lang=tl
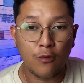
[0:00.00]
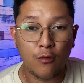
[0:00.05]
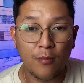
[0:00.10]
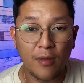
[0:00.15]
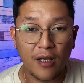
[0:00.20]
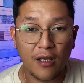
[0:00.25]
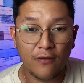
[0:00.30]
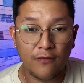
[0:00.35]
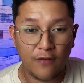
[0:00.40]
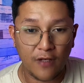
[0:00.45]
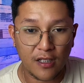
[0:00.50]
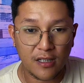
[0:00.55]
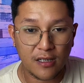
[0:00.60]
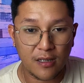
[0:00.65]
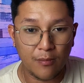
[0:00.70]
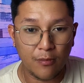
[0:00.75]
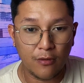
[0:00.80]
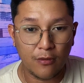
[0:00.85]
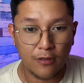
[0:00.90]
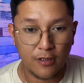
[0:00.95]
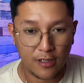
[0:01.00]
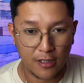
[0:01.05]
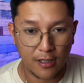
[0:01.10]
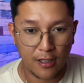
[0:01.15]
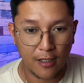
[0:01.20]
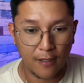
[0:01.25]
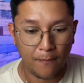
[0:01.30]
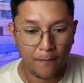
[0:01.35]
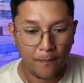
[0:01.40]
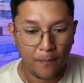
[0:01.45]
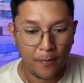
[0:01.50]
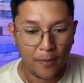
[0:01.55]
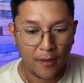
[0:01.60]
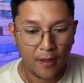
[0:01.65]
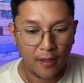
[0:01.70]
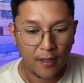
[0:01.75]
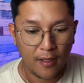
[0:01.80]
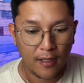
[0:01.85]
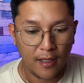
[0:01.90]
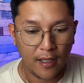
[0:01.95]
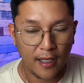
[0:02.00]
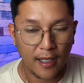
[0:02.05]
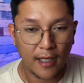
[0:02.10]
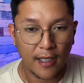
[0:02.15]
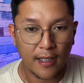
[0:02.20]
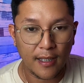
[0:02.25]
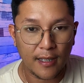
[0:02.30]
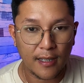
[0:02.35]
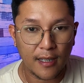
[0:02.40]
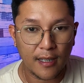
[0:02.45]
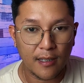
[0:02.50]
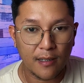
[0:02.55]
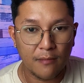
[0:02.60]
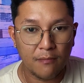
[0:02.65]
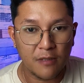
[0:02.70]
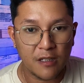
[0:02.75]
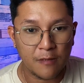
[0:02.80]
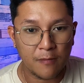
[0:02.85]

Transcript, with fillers: Kumbaga flexible siya And uh,